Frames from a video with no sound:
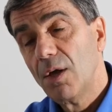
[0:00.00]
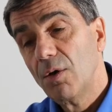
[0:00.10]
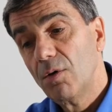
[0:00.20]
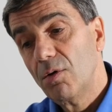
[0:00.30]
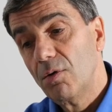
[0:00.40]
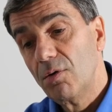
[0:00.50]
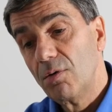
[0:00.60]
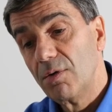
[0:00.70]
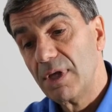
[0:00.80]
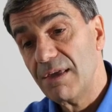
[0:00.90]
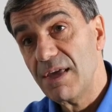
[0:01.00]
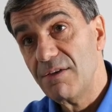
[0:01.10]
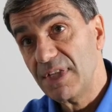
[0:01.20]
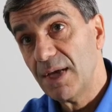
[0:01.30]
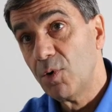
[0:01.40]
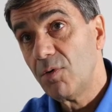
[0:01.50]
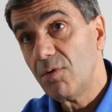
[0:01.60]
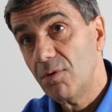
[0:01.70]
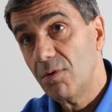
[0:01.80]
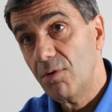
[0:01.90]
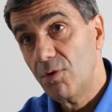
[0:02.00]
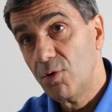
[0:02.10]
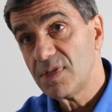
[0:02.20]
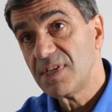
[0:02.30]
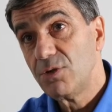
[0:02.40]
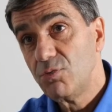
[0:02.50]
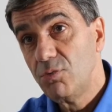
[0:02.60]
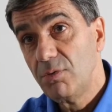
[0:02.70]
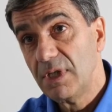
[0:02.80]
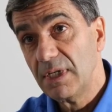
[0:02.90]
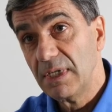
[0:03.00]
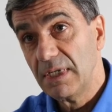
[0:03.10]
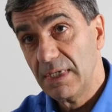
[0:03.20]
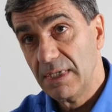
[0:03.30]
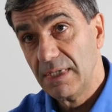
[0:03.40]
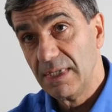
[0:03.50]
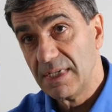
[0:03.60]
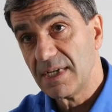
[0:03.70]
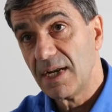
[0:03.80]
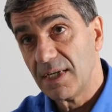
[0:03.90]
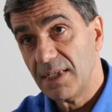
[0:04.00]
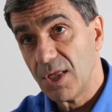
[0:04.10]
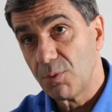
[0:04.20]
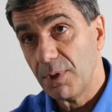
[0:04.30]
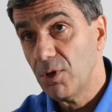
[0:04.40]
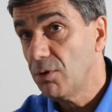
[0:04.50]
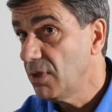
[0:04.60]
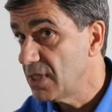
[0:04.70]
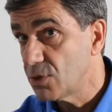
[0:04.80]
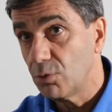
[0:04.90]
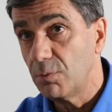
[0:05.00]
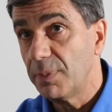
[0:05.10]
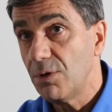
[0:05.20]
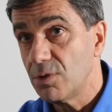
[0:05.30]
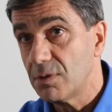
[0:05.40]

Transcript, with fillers: et évidemment, le statut des, salariés d'HPE n'est sans doute pas le,